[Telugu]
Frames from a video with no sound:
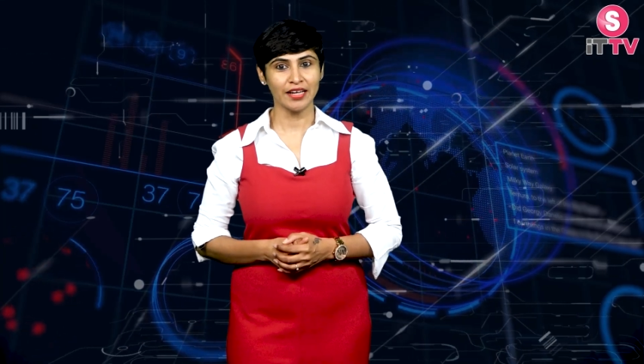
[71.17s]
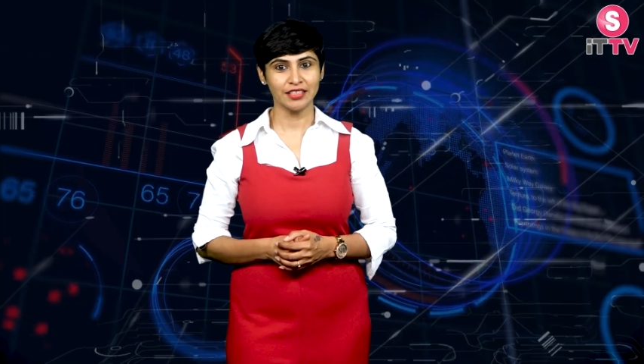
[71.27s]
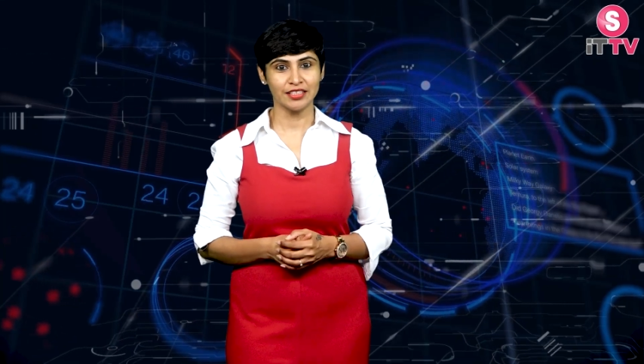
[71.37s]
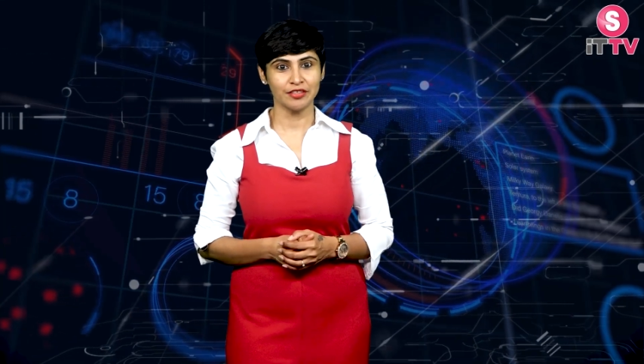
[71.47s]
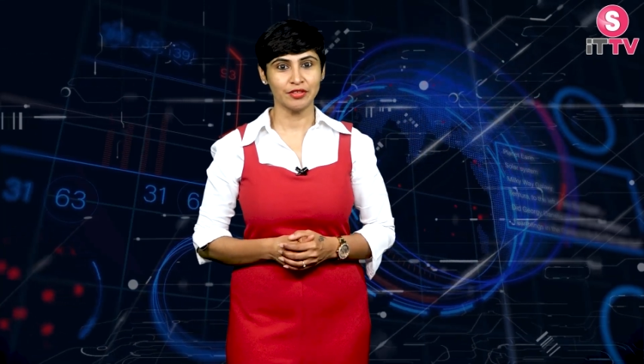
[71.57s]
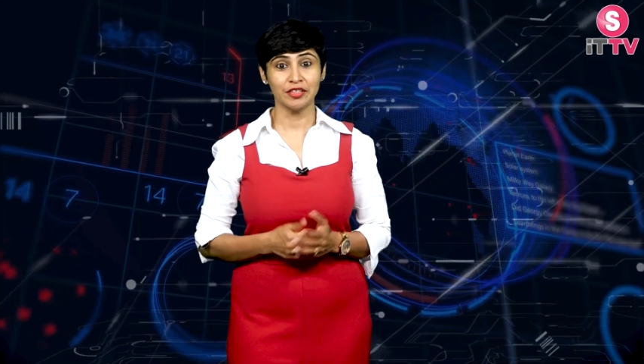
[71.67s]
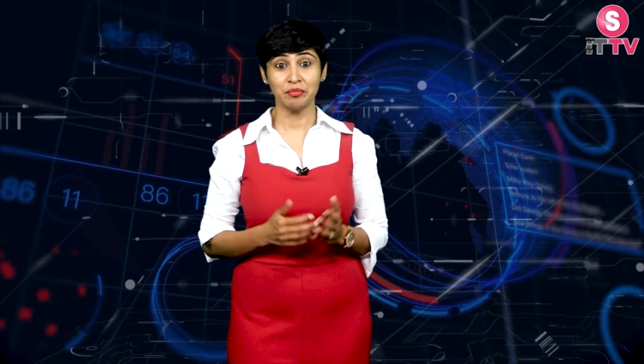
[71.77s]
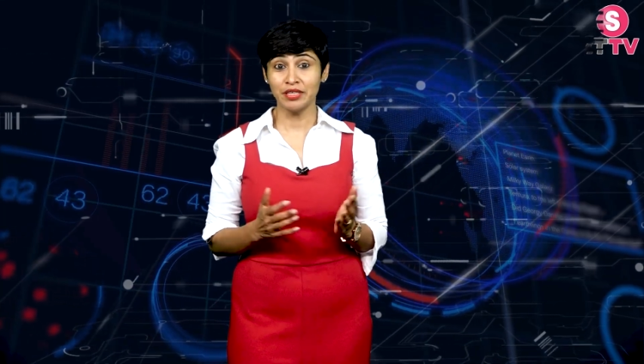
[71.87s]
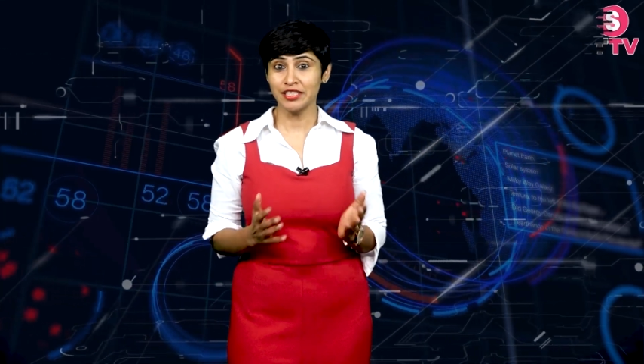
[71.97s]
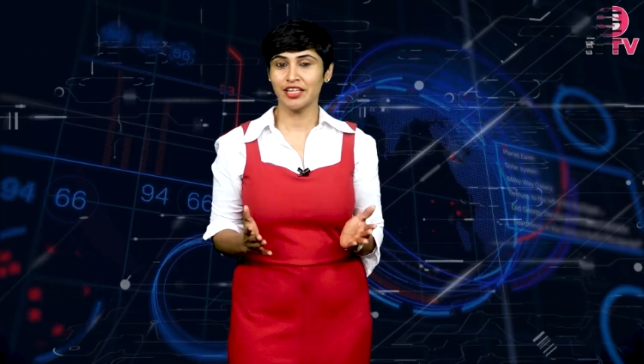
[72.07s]
ఐటీ టీవీని
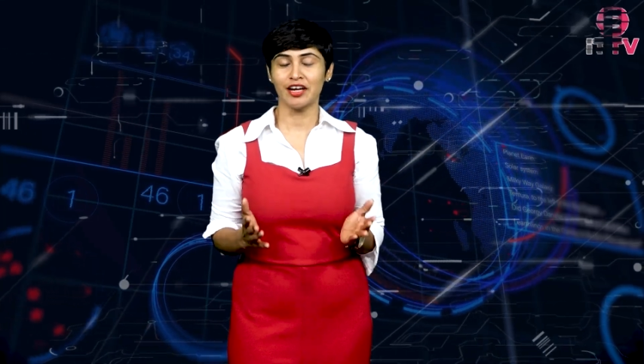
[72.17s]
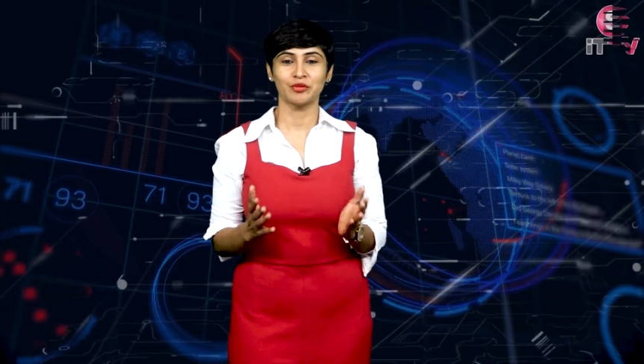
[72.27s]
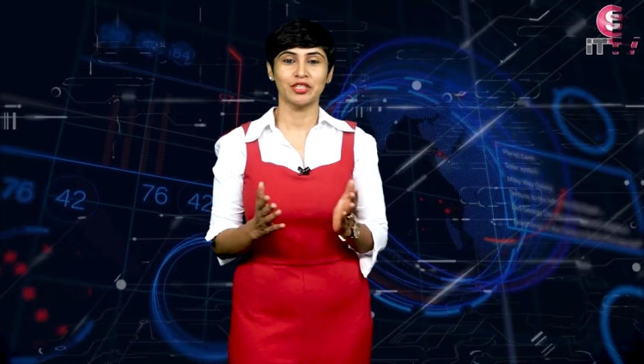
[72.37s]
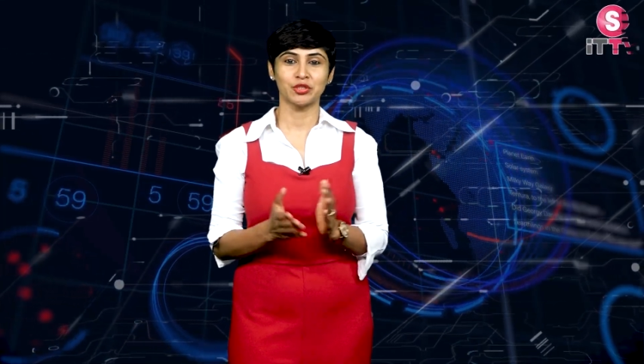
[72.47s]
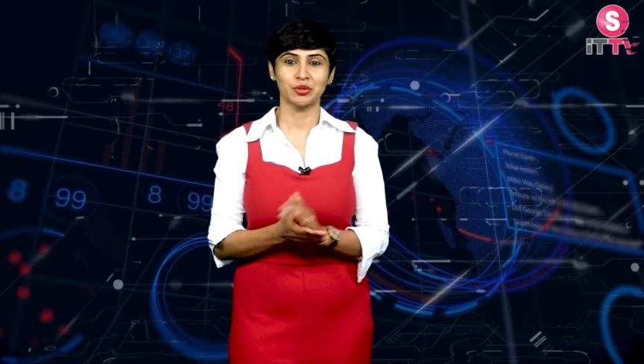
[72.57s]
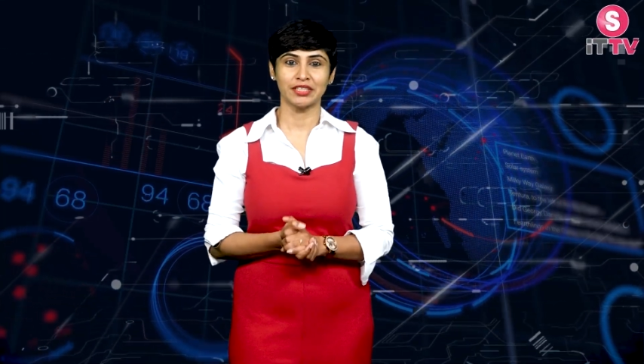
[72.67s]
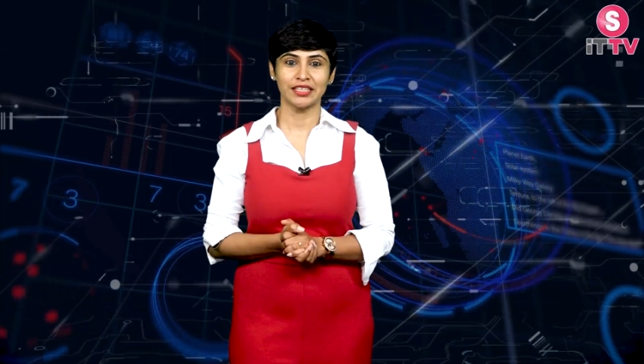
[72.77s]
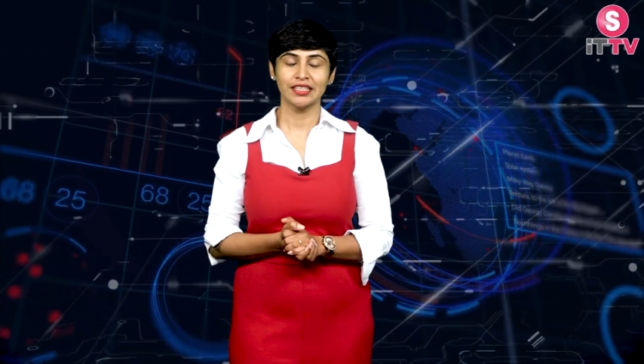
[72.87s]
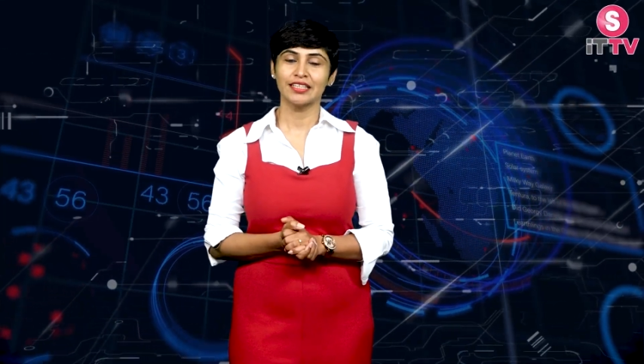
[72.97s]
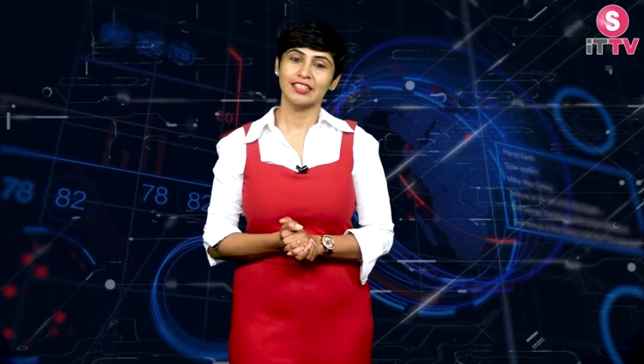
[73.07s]
మిస్ కాకుండా
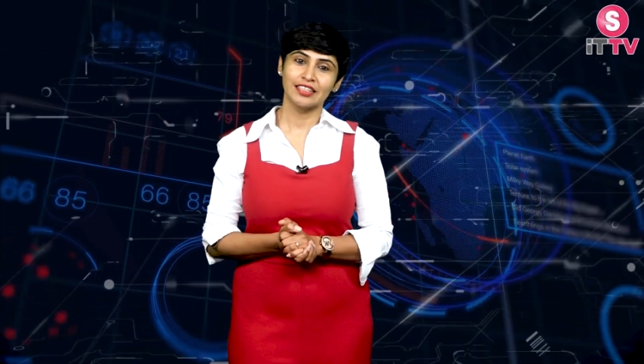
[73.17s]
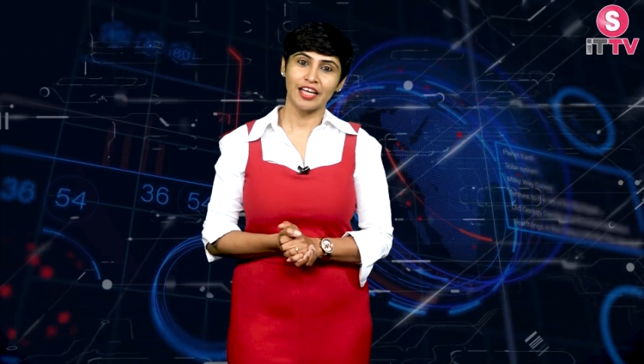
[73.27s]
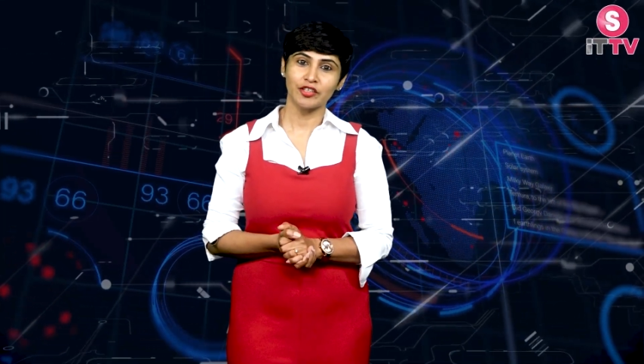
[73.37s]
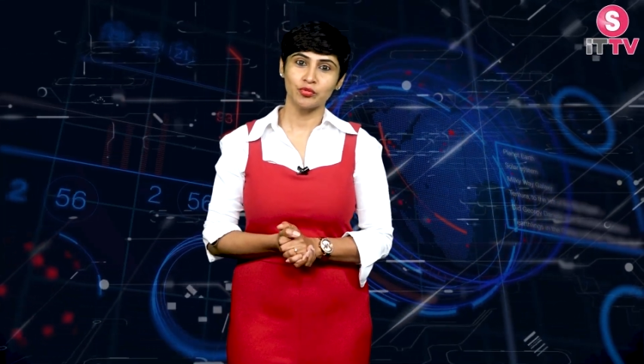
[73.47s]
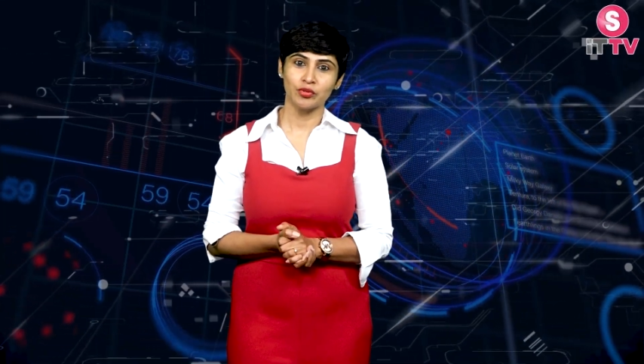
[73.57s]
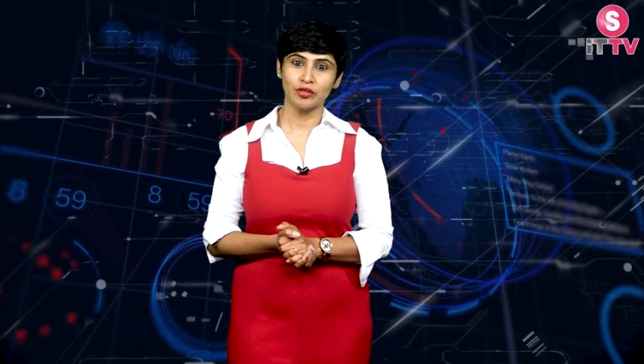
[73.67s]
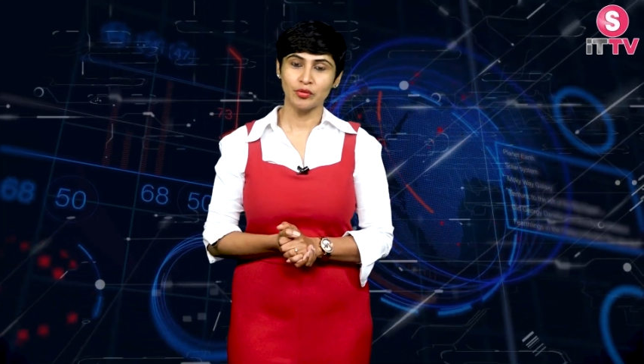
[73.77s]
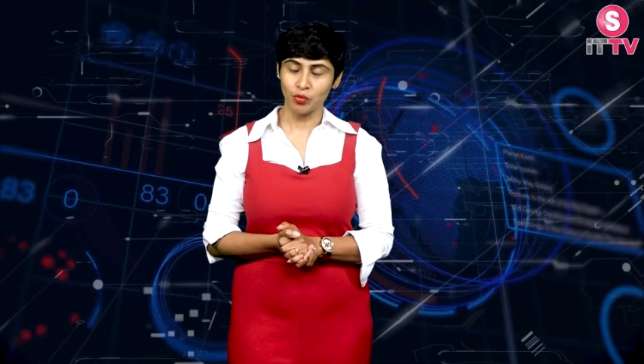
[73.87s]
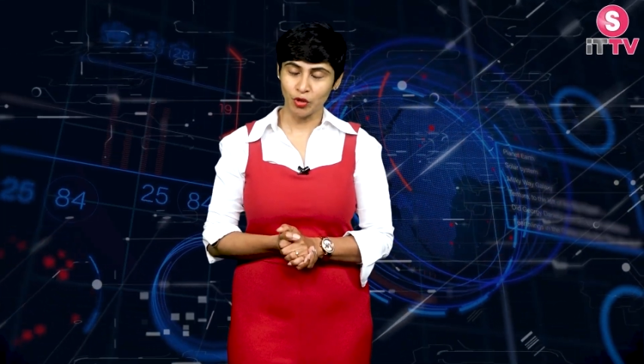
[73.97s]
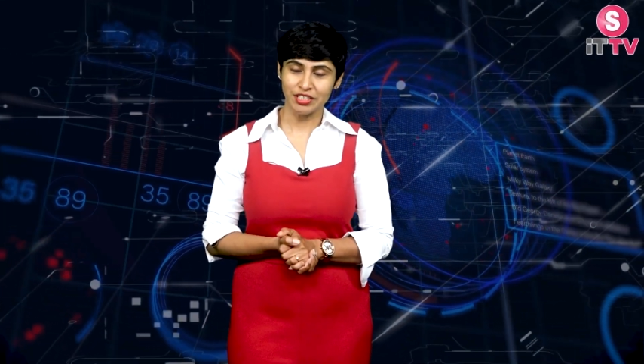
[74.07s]
చూడండి థ్యాంక్ ఫర్
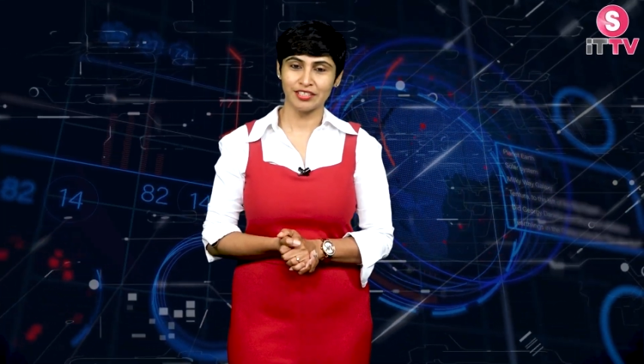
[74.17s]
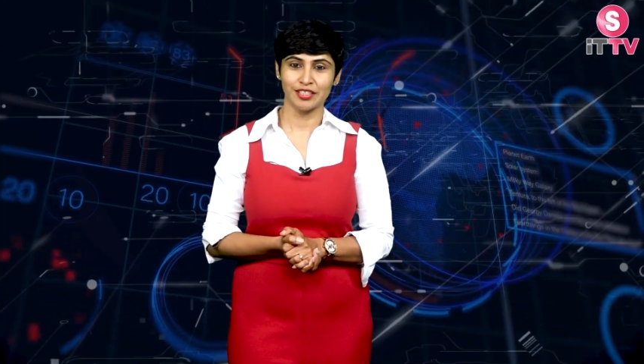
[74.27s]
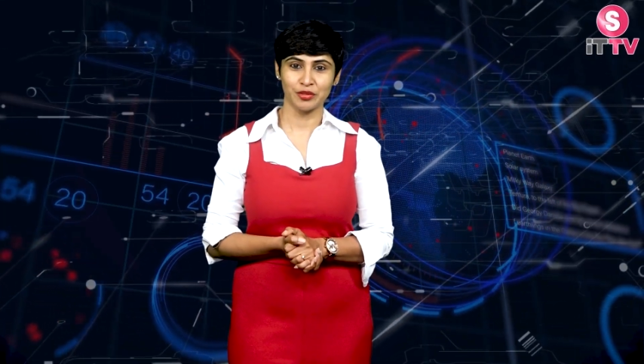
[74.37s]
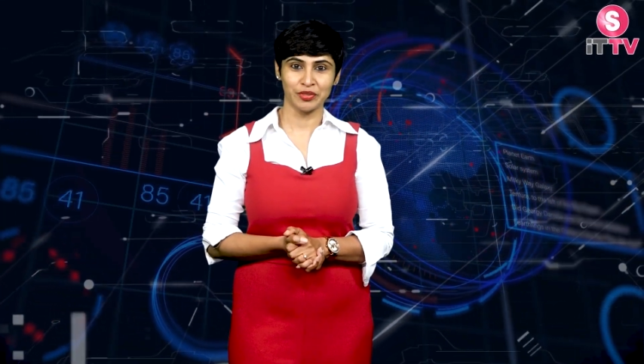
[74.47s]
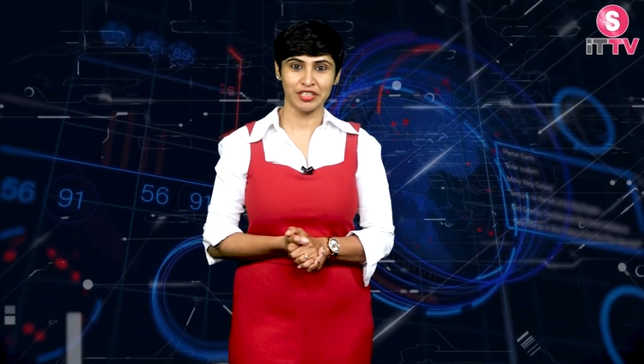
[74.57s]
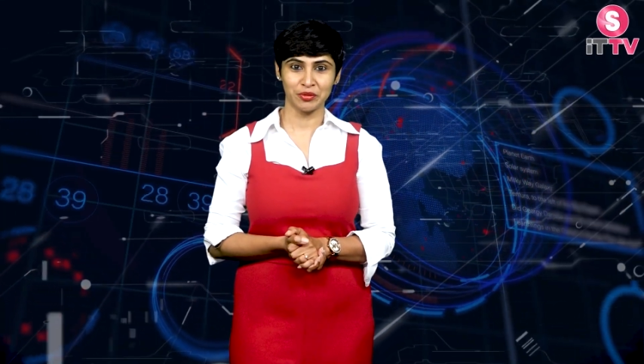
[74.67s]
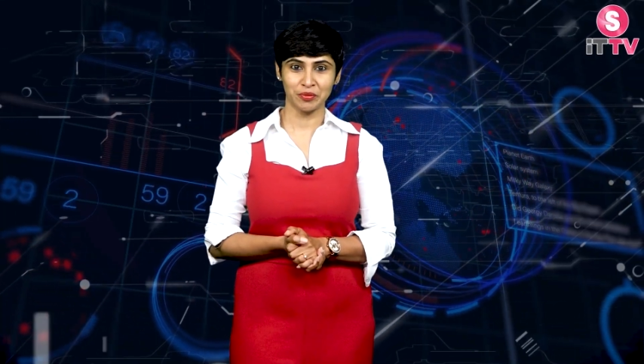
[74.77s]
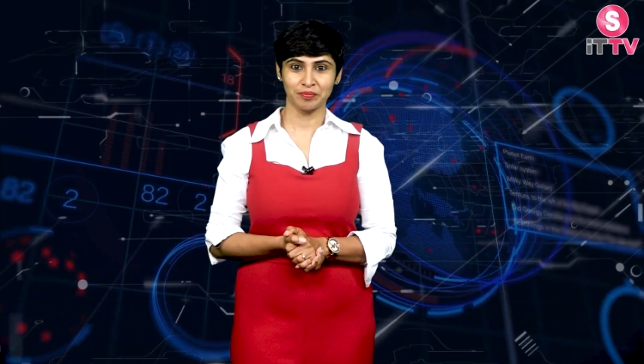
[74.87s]
వాచింగ్ దిస్ వీడియో